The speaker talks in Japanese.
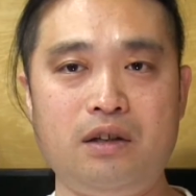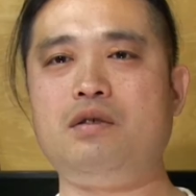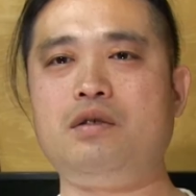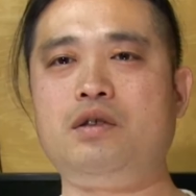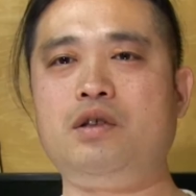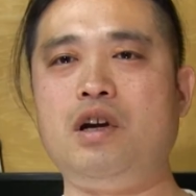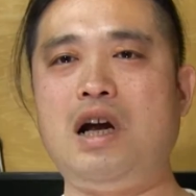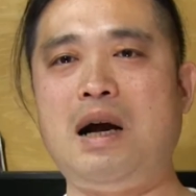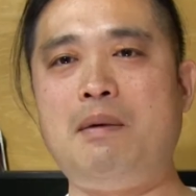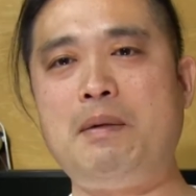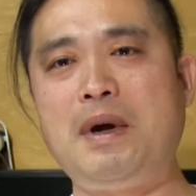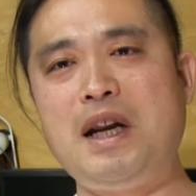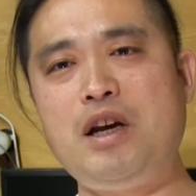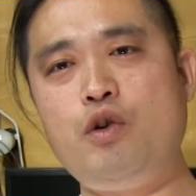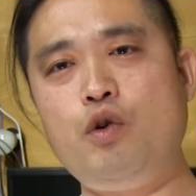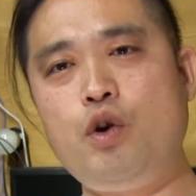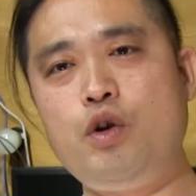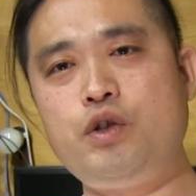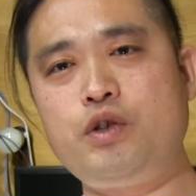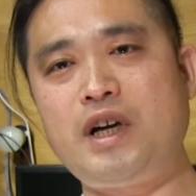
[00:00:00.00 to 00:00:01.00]
それあまり
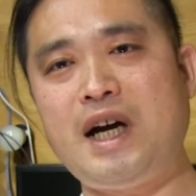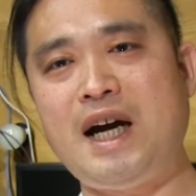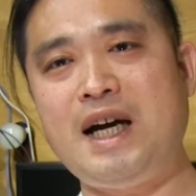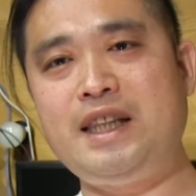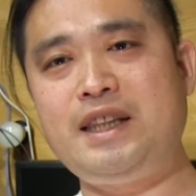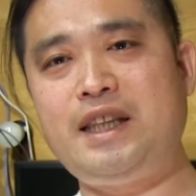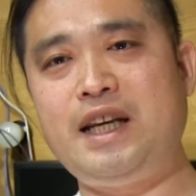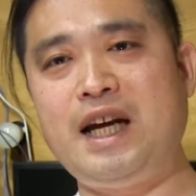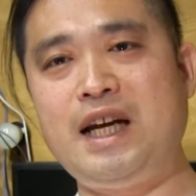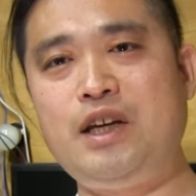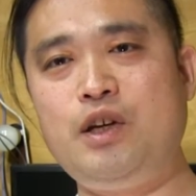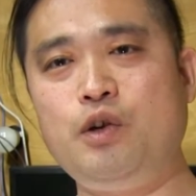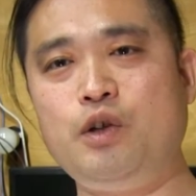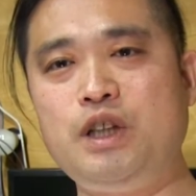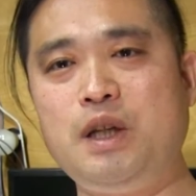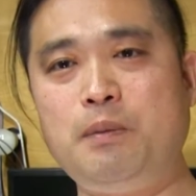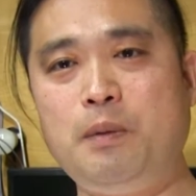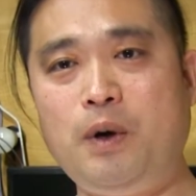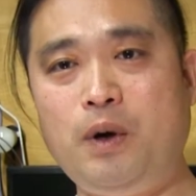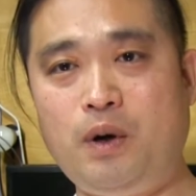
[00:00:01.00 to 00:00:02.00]
ノイズが入ってないよう
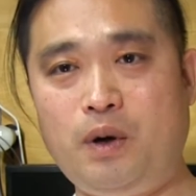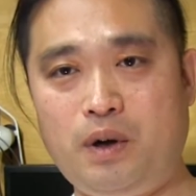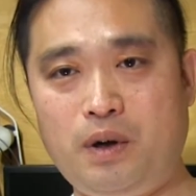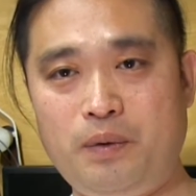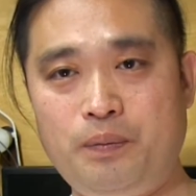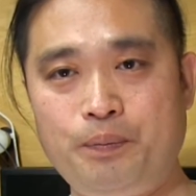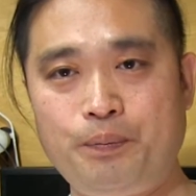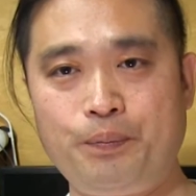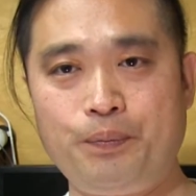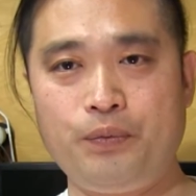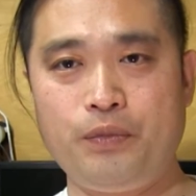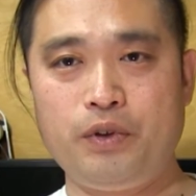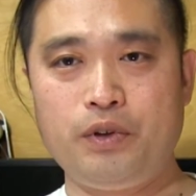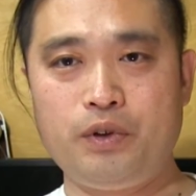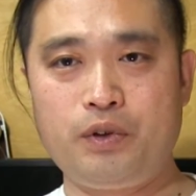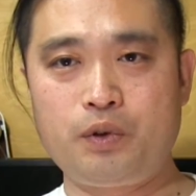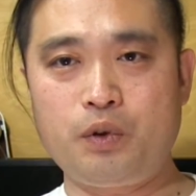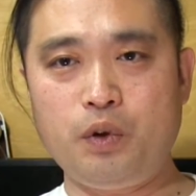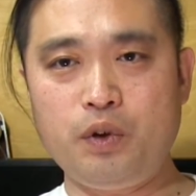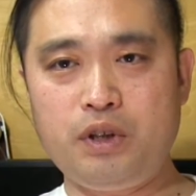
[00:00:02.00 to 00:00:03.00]
でも、
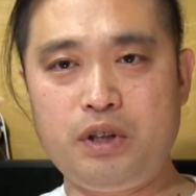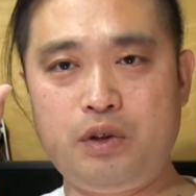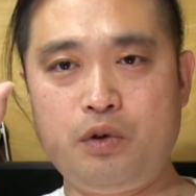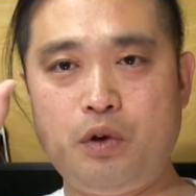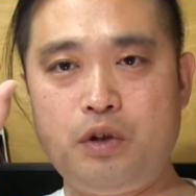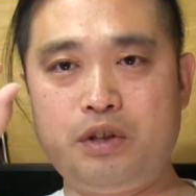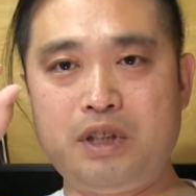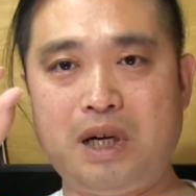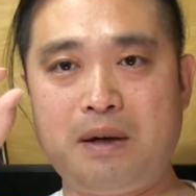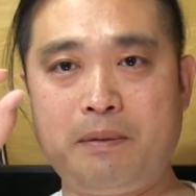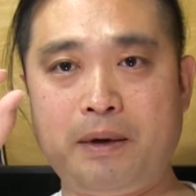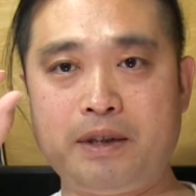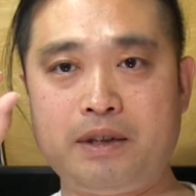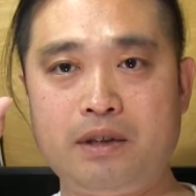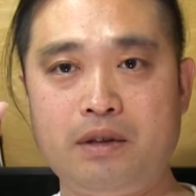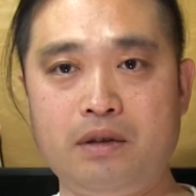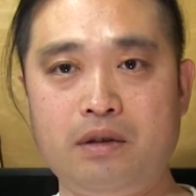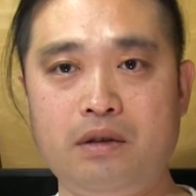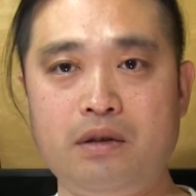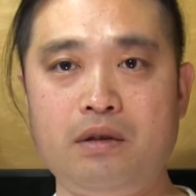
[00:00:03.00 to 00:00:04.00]
少しノイズありま
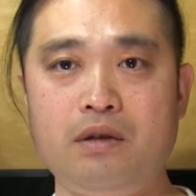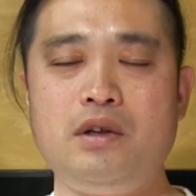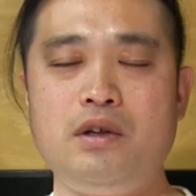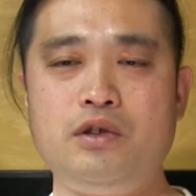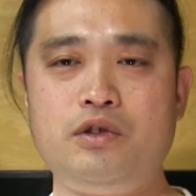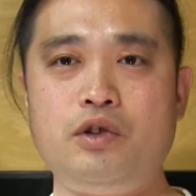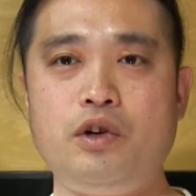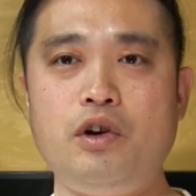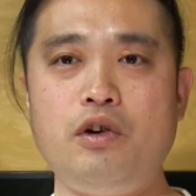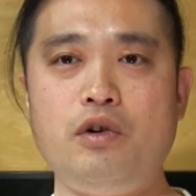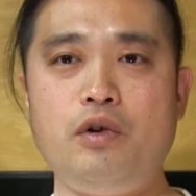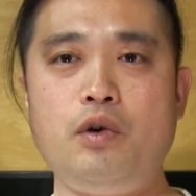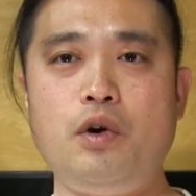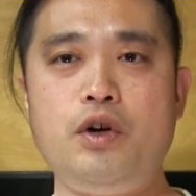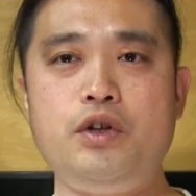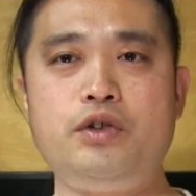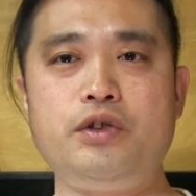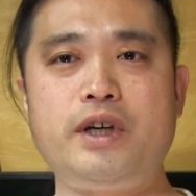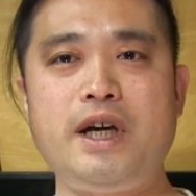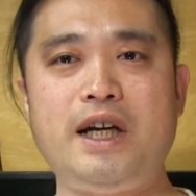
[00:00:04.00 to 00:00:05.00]
す。それを
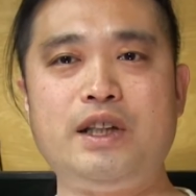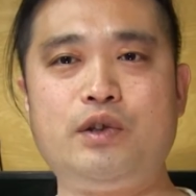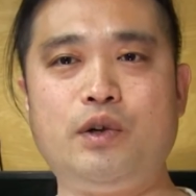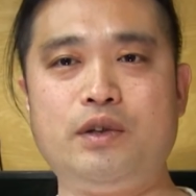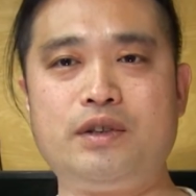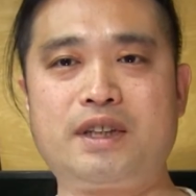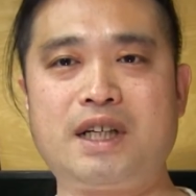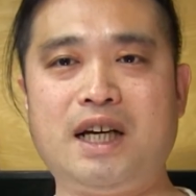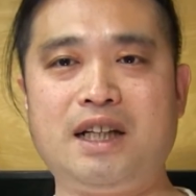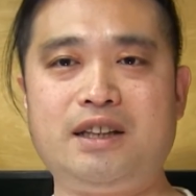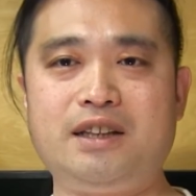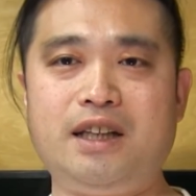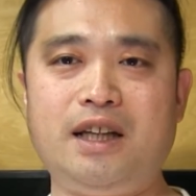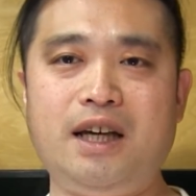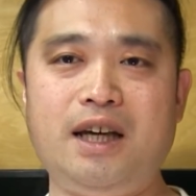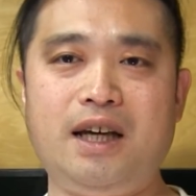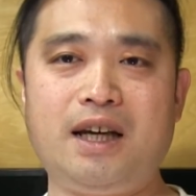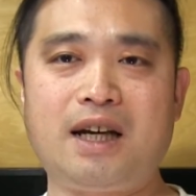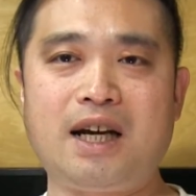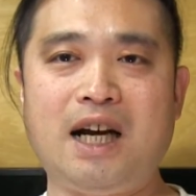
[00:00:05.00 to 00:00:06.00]
ノイズゲートを使っ
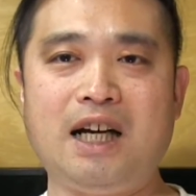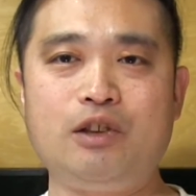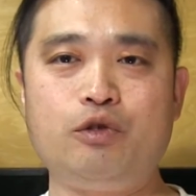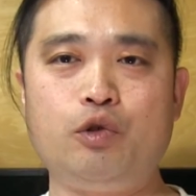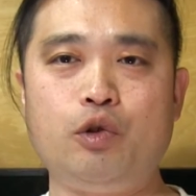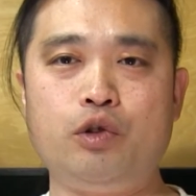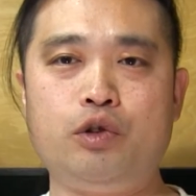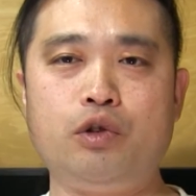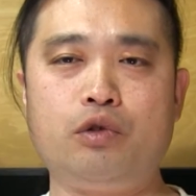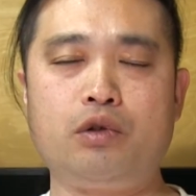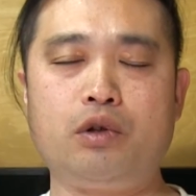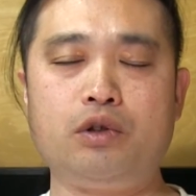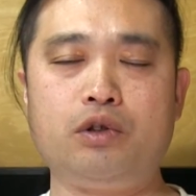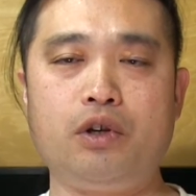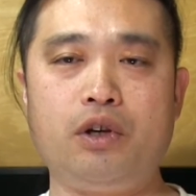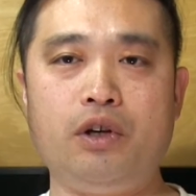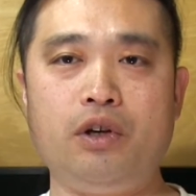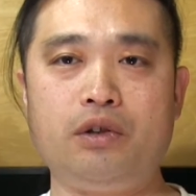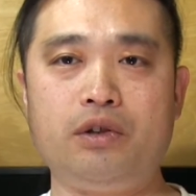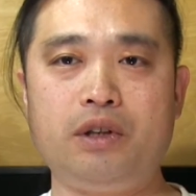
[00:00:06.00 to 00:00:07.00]
てカットしとくこと
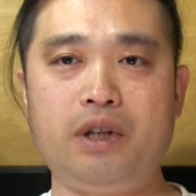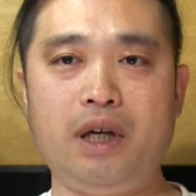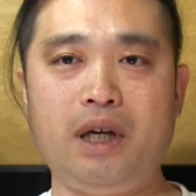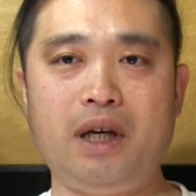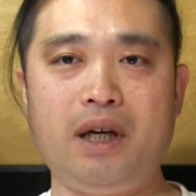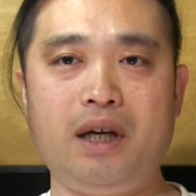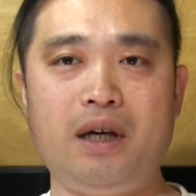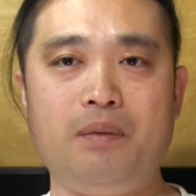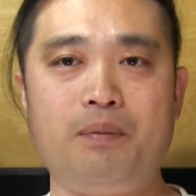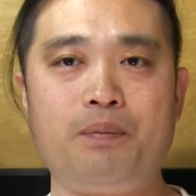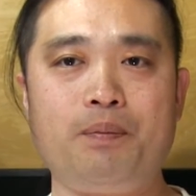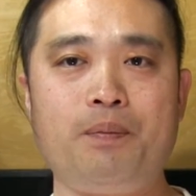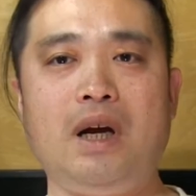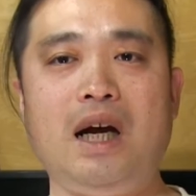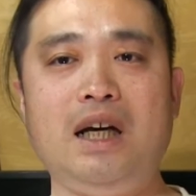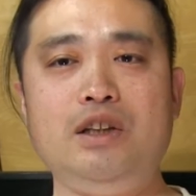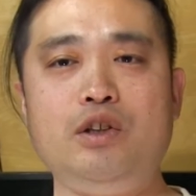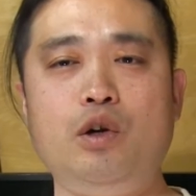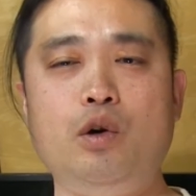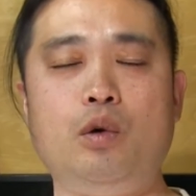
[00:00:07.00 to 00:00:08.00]
によって、
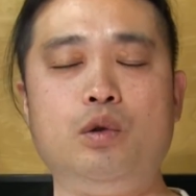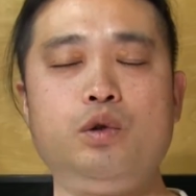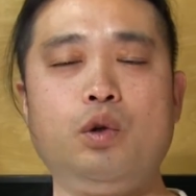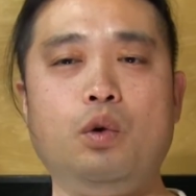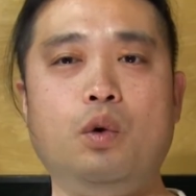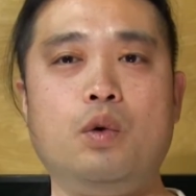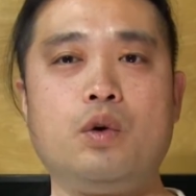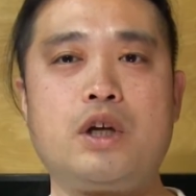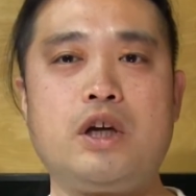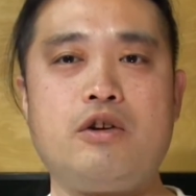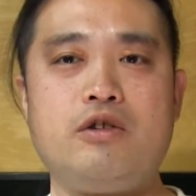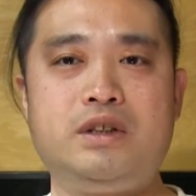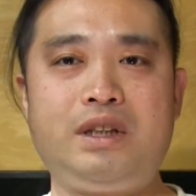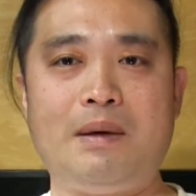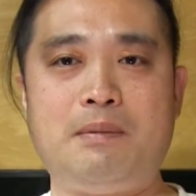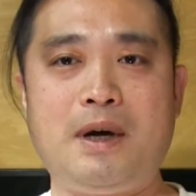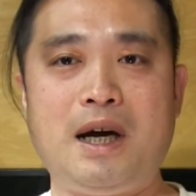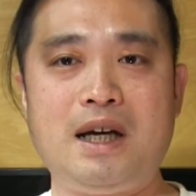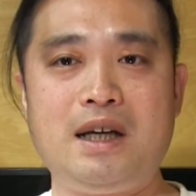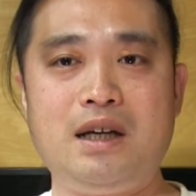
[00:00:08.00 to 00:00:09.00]
後で音を大きくし
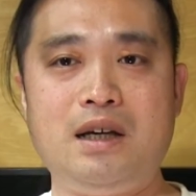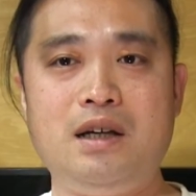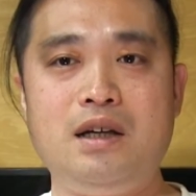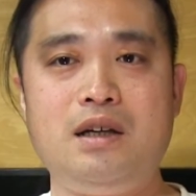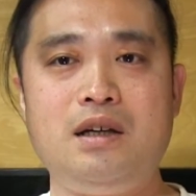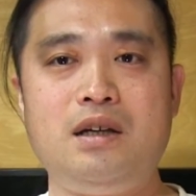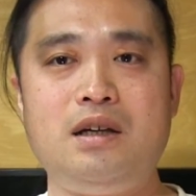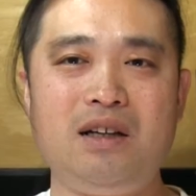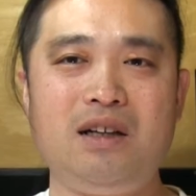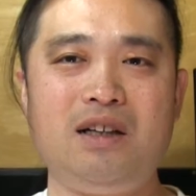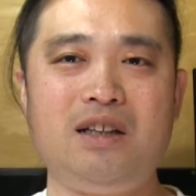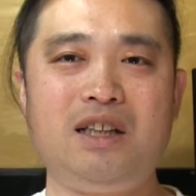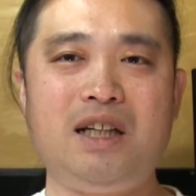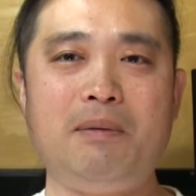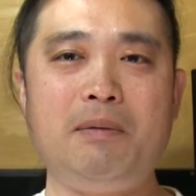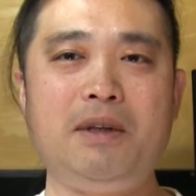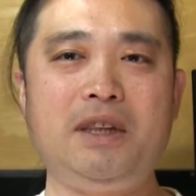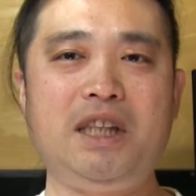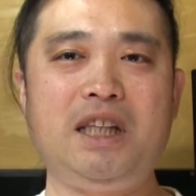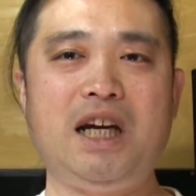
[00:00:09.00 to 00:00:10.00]
た場合、
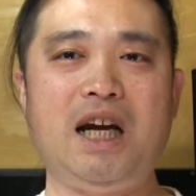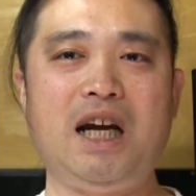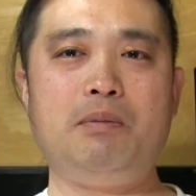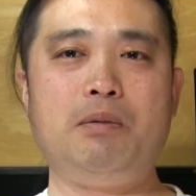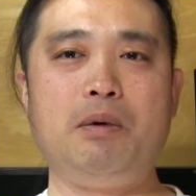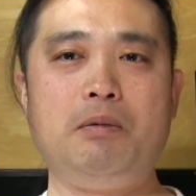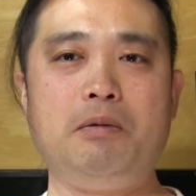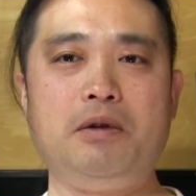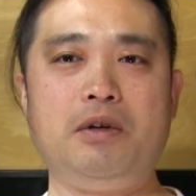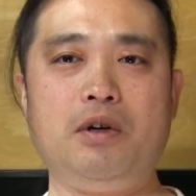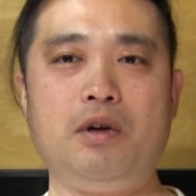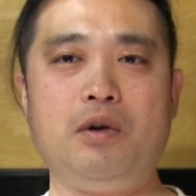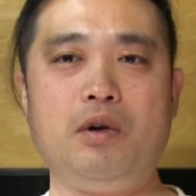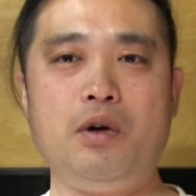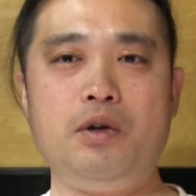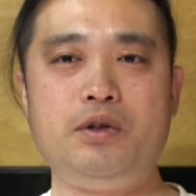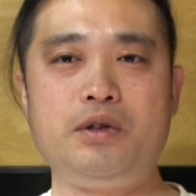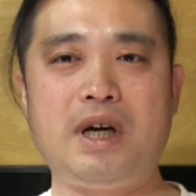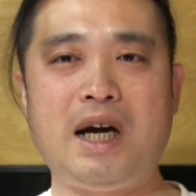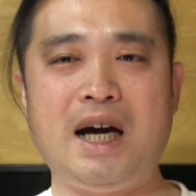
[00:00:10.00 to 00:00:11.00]
喋って部分の
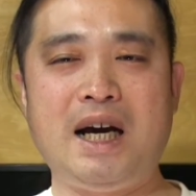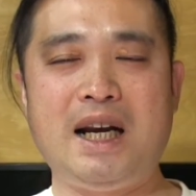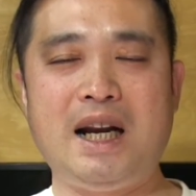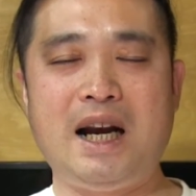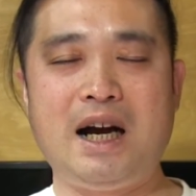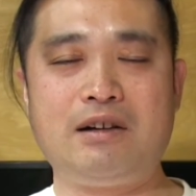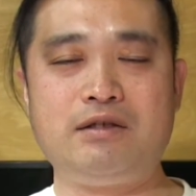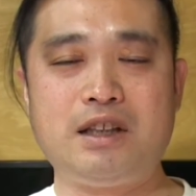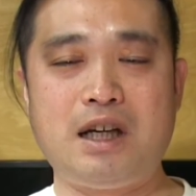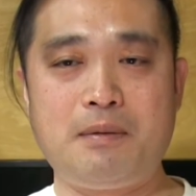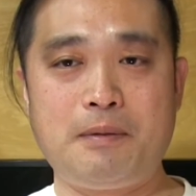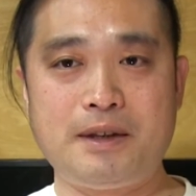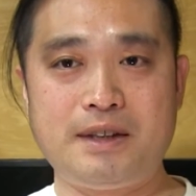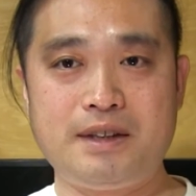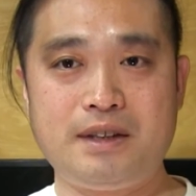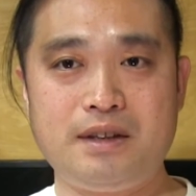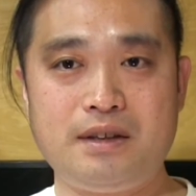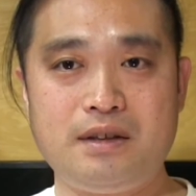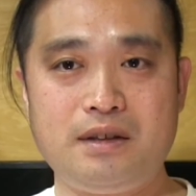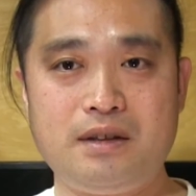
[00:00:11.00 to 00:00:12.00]
ノイズが入らなくなりま
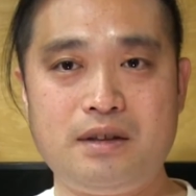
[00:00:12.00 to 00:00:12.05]
す。